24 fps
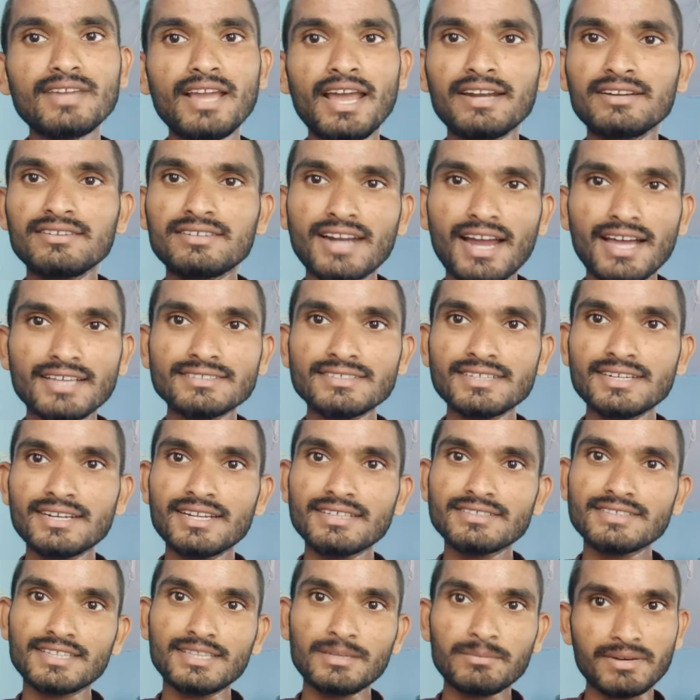అండ్
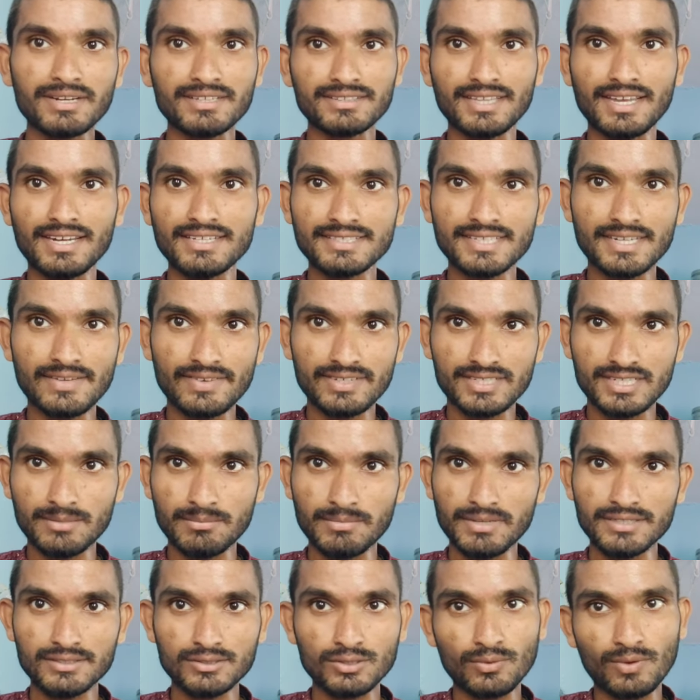ట్రాన్స్జెండర్స్ అయితే మనకు తెలిసిన
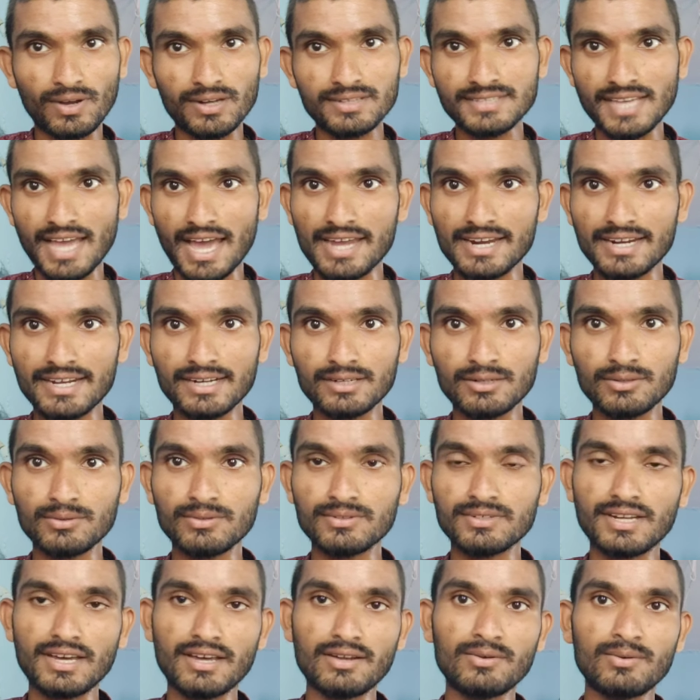విషయమే సో వాళ్ళు శారీ
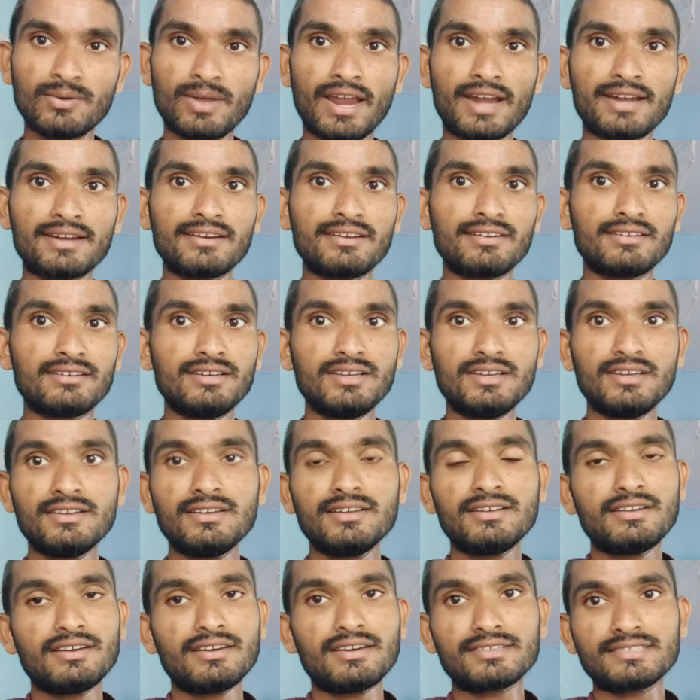కట్టుకుంటారు అండ్
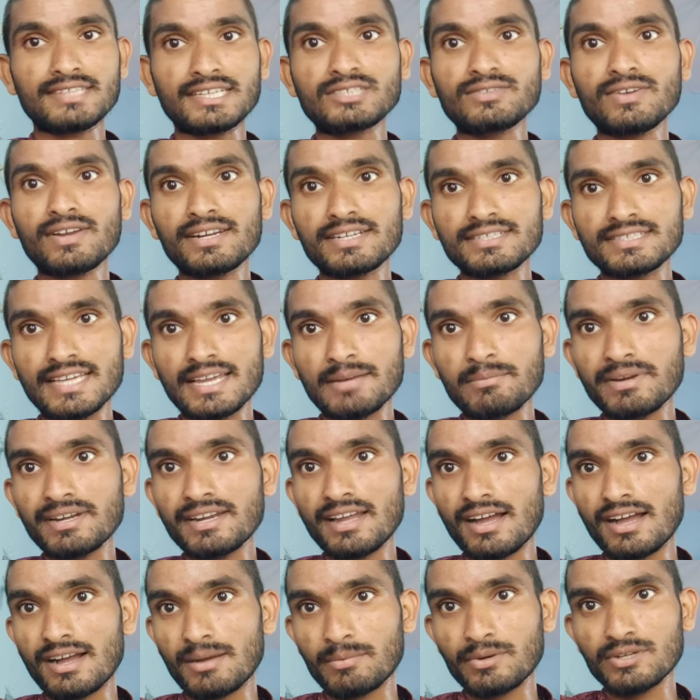సెక్సువల్
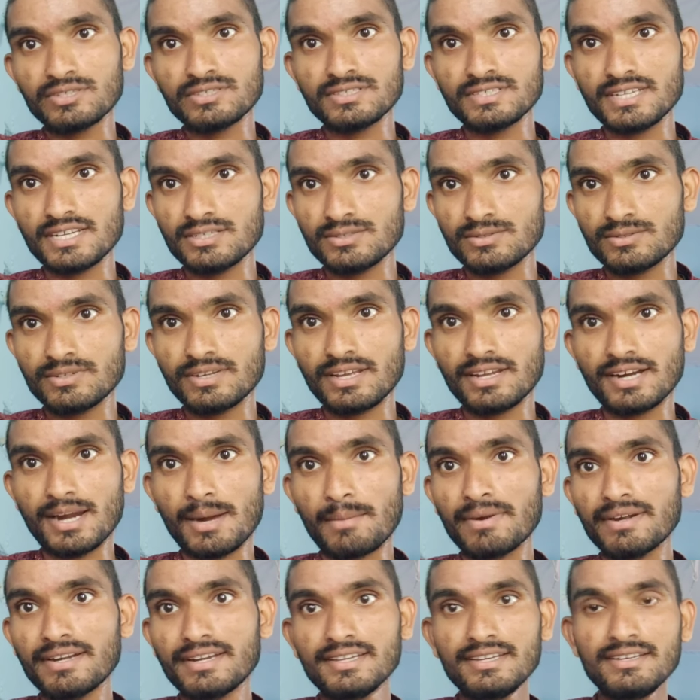రిసైన్మెంట్ ఆపరేషన్ చేయించుకుంటారు
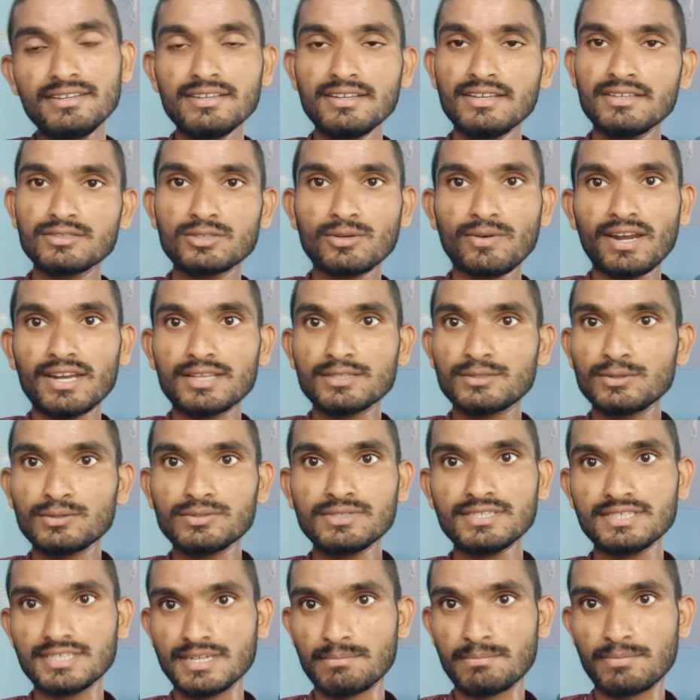కాబట్టి సో వాళ్ళని
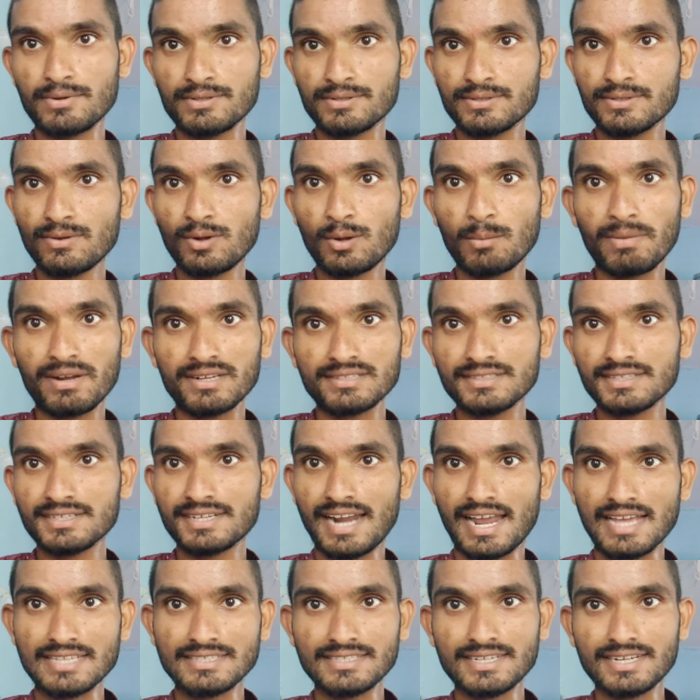చూసి చెప్పొచ్చు ఒక పర్సన్
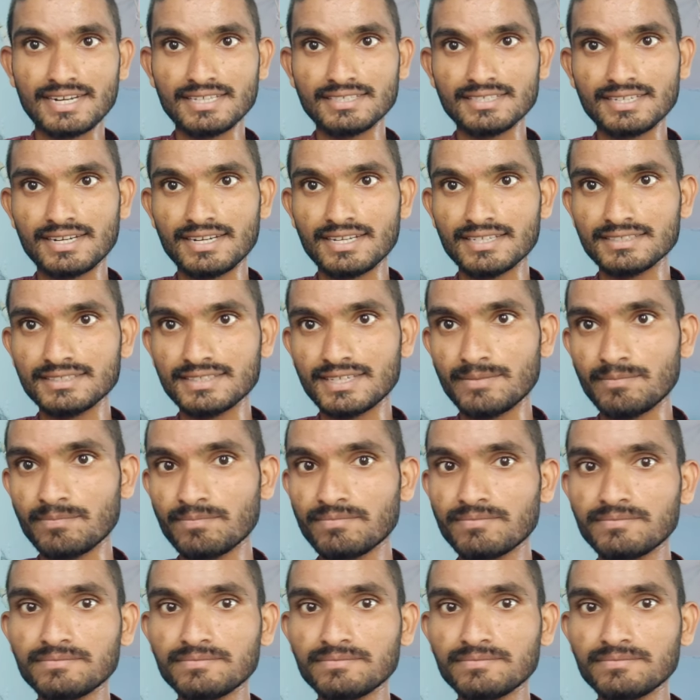ట్రాన్స్జెండర్స్ అనేసి